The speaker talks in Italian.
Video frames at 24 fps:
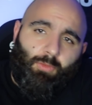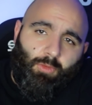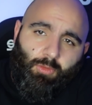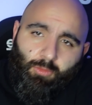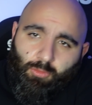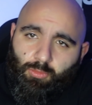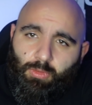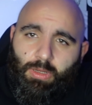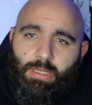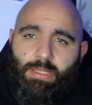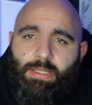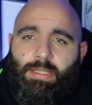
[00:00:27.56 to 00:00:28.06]

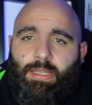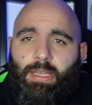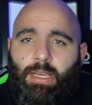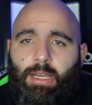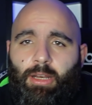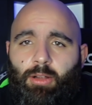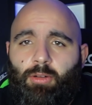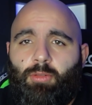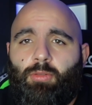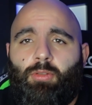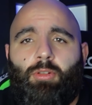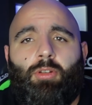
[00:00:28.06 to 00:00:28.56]

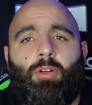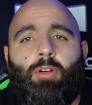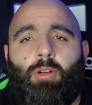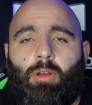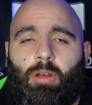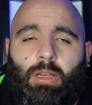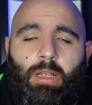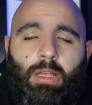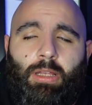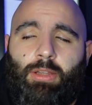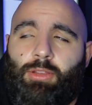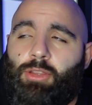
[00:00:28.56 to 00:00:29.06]
1-0,
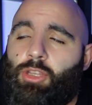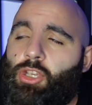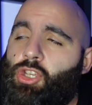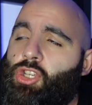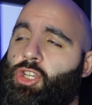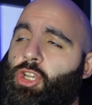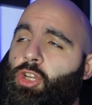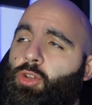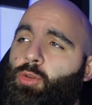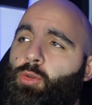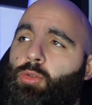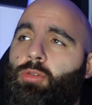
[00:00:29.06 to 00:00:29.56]
gol di
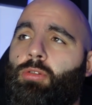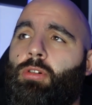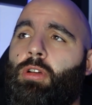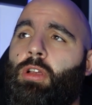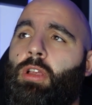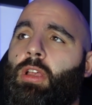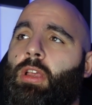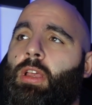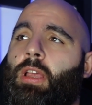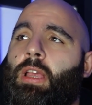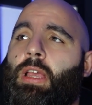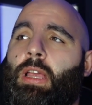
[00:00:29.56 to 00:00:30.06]
Giroud
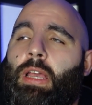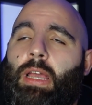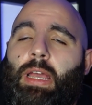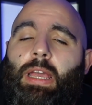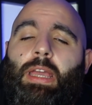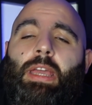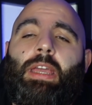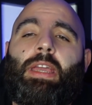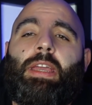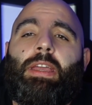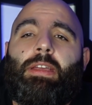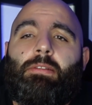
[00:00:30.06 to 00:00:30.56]

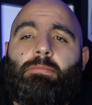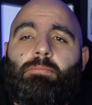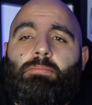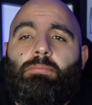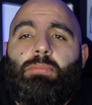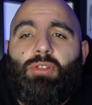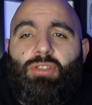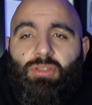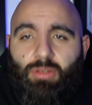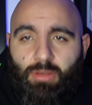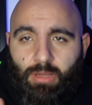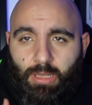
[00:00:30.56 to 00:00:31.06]
eh,
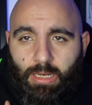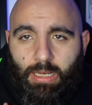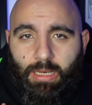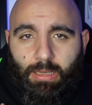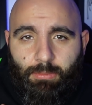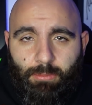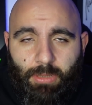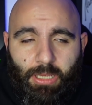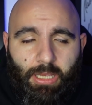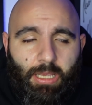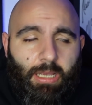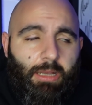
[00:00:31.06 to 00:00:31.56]
posso dire
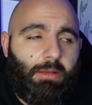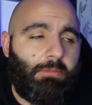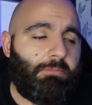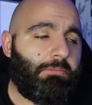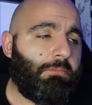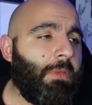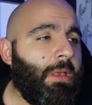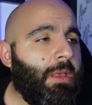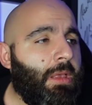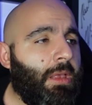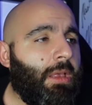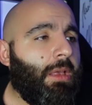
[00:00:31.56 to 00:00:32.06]
la mia?
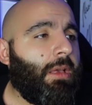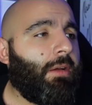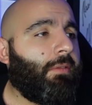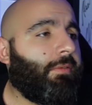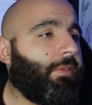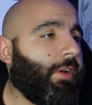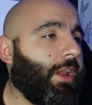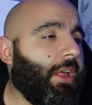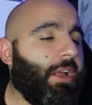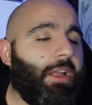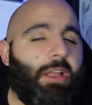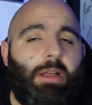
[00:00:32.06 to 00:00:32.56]

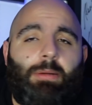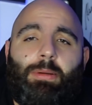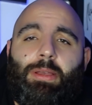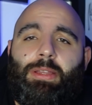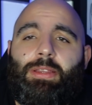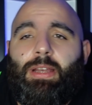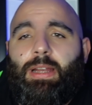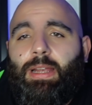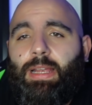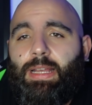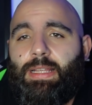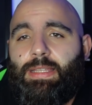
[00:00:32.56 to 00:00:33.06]

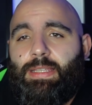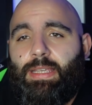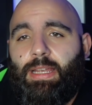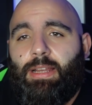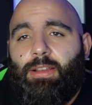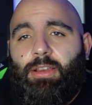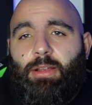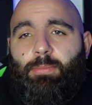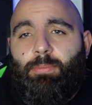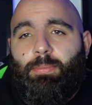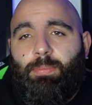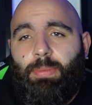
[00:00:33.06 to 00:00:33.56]
Francamente ragazzi
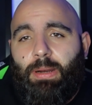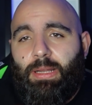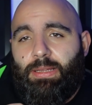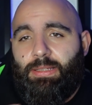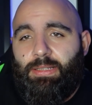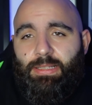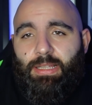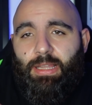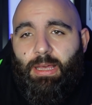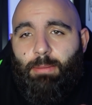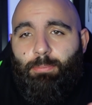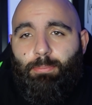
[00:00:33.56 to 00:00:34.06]
era una
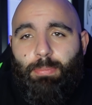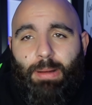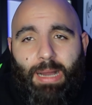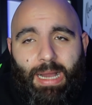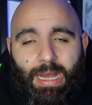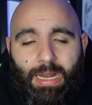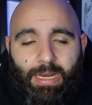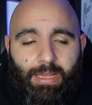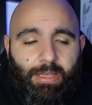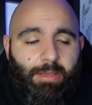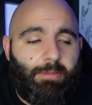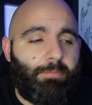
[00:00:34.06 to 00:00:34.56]
partita da
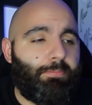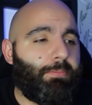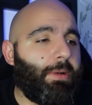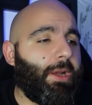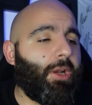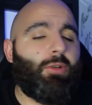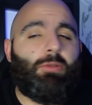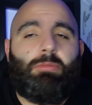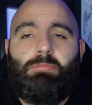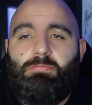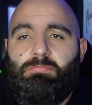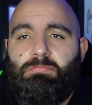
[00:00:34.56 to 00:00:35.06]
pari,
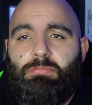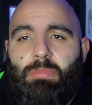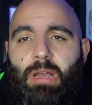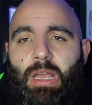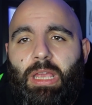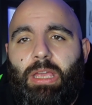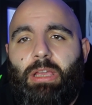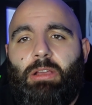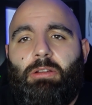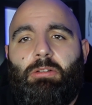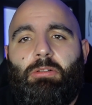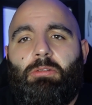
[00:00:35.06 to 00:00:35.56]
però
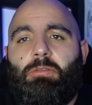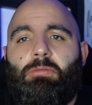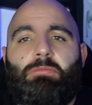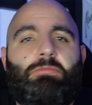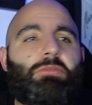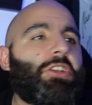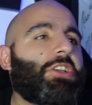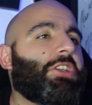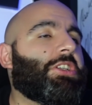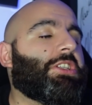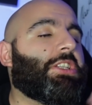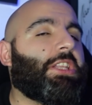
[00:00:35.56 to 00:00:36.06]
ecco,
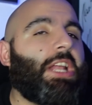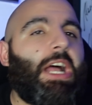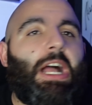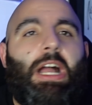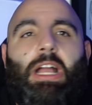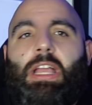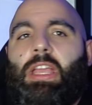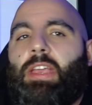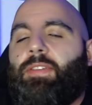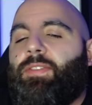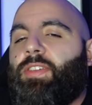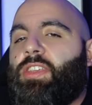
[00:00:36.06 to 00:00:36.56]
ci
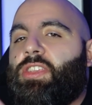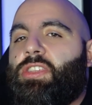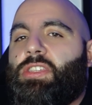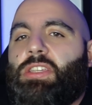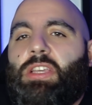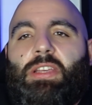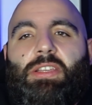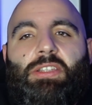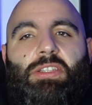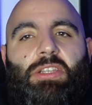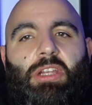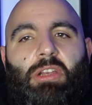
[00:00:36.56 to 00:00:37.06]
sta che
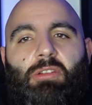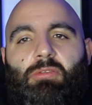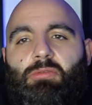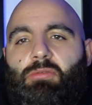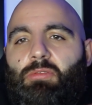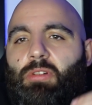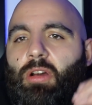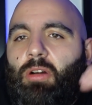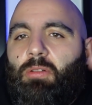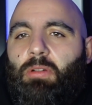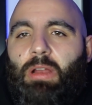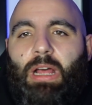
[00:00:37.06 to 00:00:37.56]
vincesse
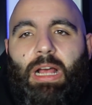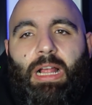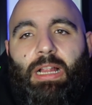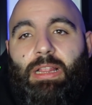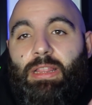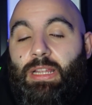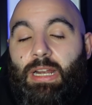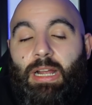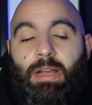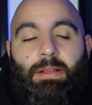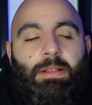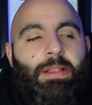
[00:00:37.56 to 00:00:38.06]
l'una o
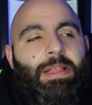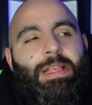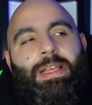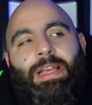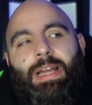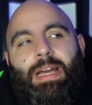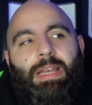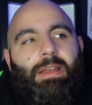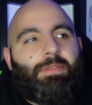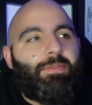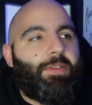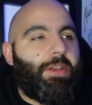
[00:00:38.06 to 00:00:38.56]
l'altra,
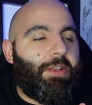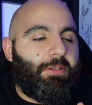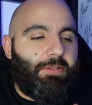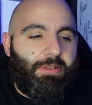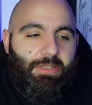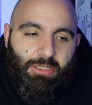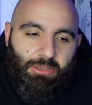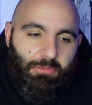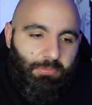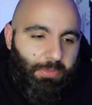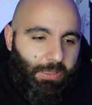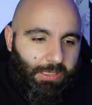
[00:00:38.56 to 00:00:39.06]
alla fine
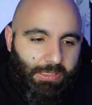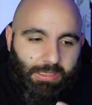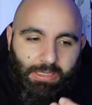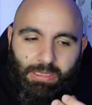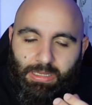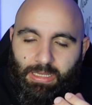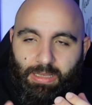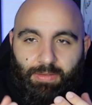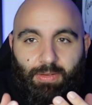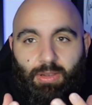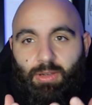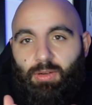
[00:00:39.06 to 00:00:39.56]
queste sono
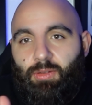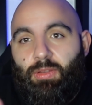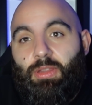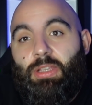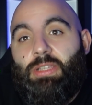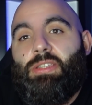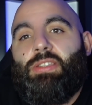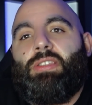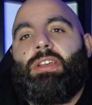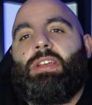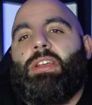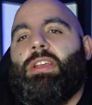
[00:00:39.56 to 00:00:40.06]
partite che vengono
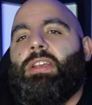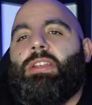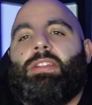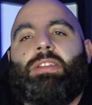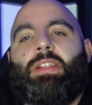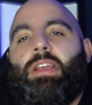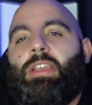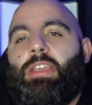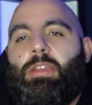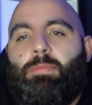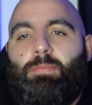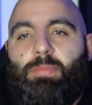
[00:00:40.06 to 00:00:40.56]
decise
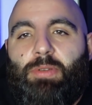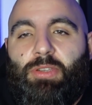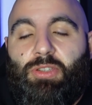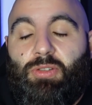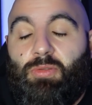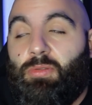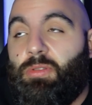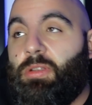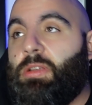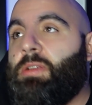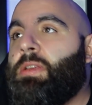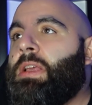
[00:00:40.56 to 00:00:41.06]
dagli
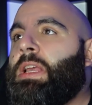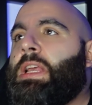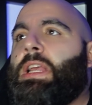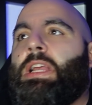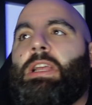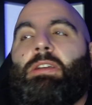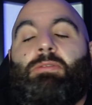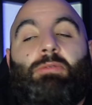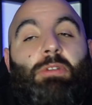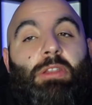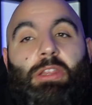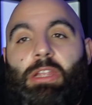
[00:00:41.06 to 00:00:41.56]
episodi,
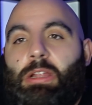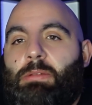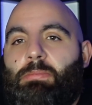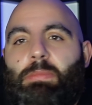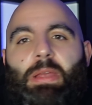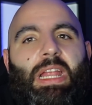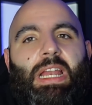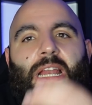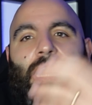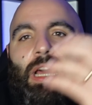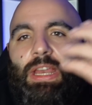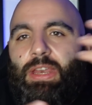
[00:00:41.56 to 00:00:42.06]
quindi il
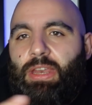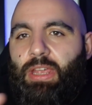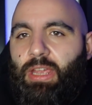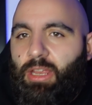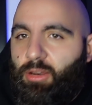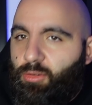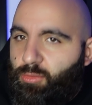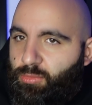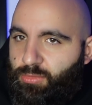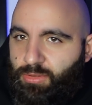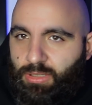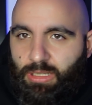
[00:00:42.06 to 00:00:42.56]
Milan è
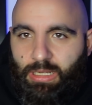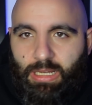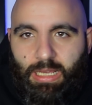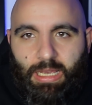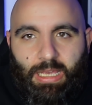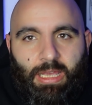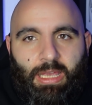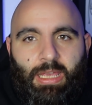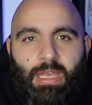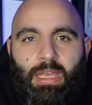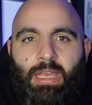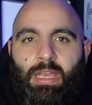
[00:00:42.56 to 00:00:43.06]

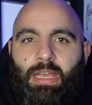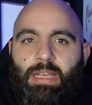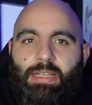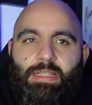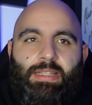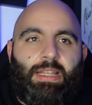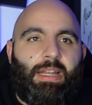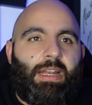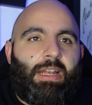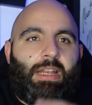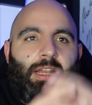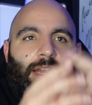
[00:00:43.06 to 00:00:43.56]
inutile
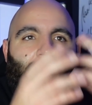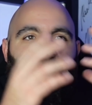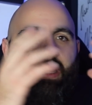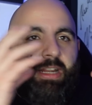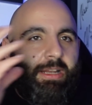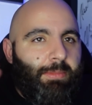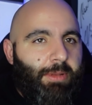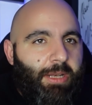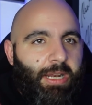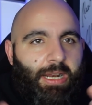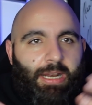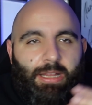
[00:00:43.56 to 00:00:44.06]
stare lì a
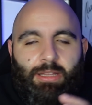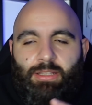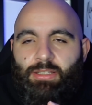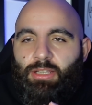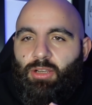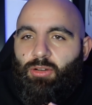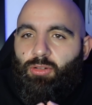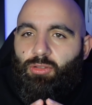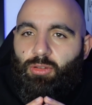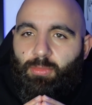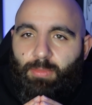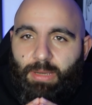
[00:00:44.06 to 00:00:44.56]
recriminare,
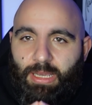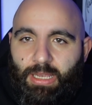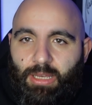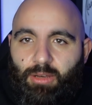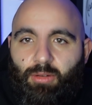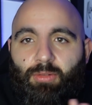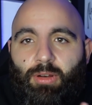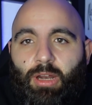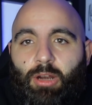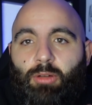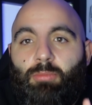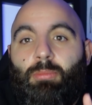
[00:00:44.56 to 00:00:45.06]
secondo me
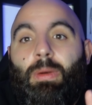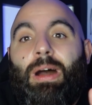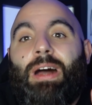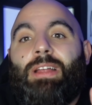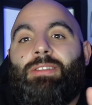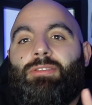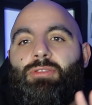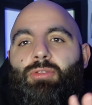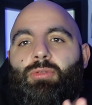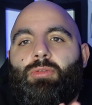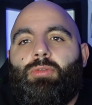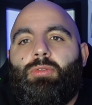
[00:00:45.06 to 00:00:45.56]
non ha
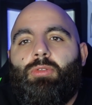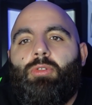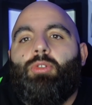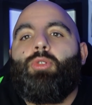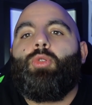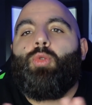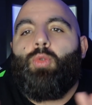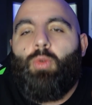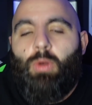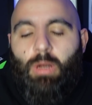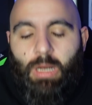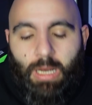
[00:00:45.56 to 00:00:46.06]
rubato
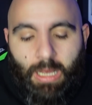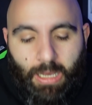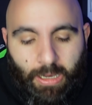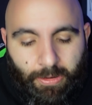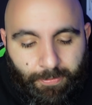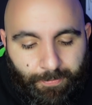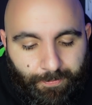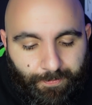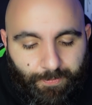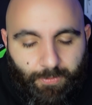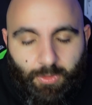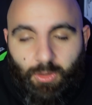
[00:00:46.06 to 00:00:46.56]

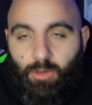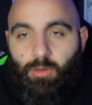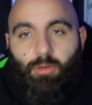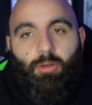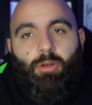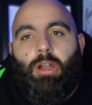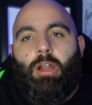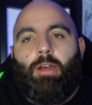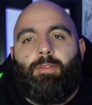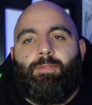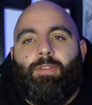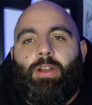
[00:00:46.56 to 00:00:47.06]
nulla,
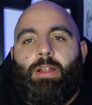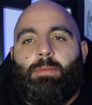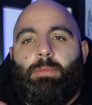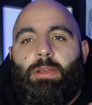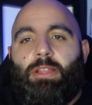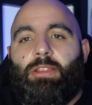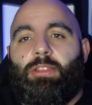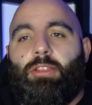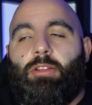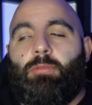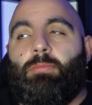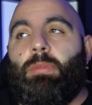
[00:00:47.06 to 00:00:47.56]
non ha
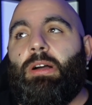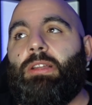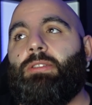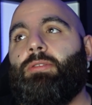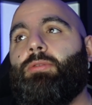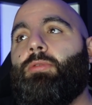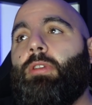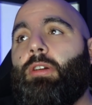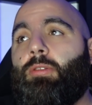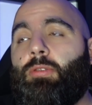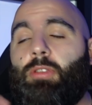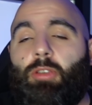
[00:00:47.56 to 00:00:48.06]
veramente rubato
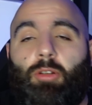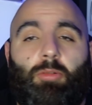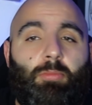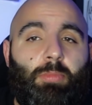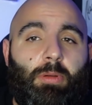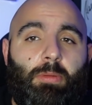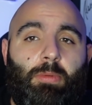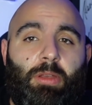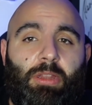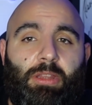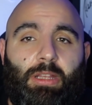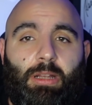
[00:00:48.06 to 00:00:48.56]
nulla, quindi
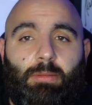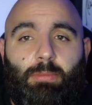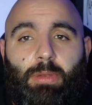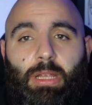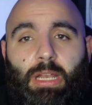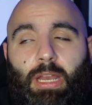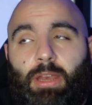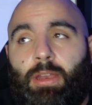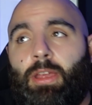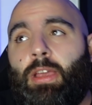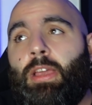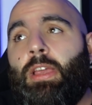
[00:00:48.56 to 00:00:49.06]
complimenti al
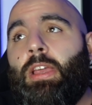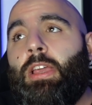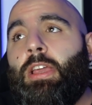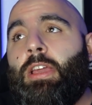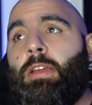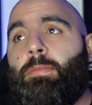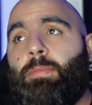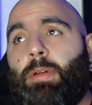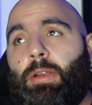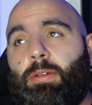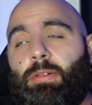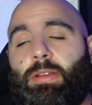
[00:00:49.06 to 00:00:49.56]
Milan
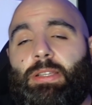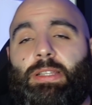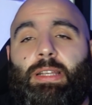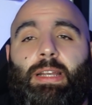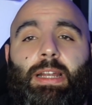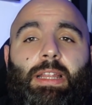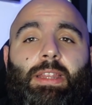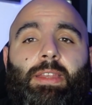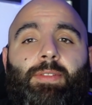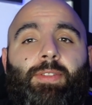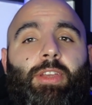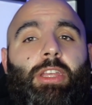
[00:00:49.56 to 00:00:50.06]
per questa
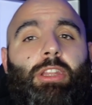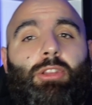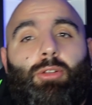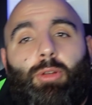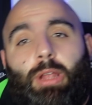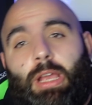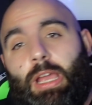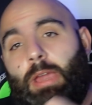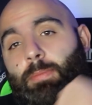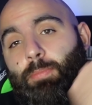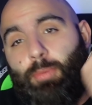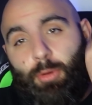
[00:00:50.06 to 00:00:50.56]
grande
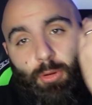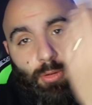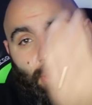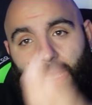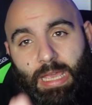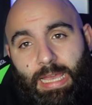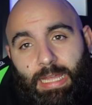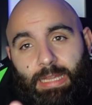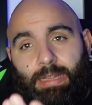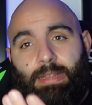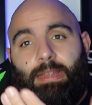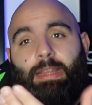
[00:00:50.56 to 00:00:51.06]
vittoria che
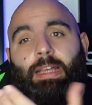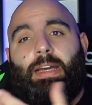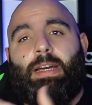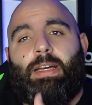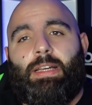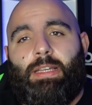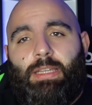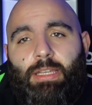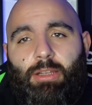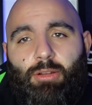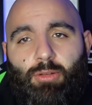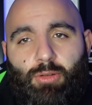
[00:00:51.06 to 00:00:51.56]

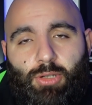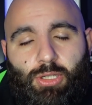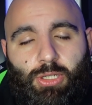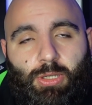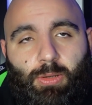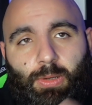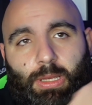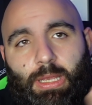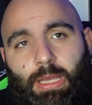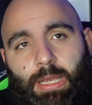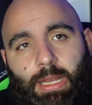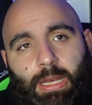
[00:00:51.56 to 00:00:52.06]
proietta i
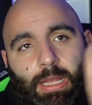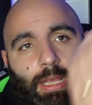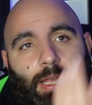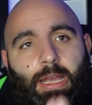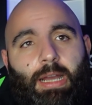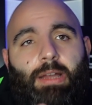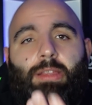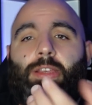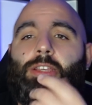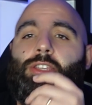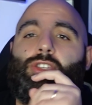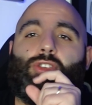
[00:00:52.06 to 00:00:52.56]
rossoneri
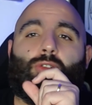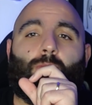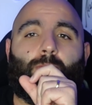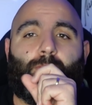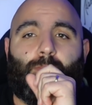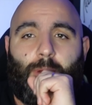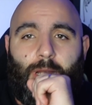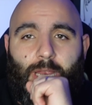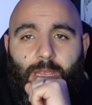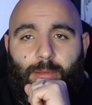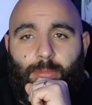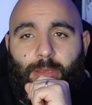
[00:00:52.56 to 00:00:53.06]
adesso
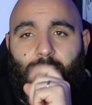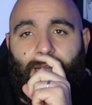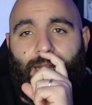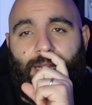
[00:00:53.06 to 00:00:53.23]
primi in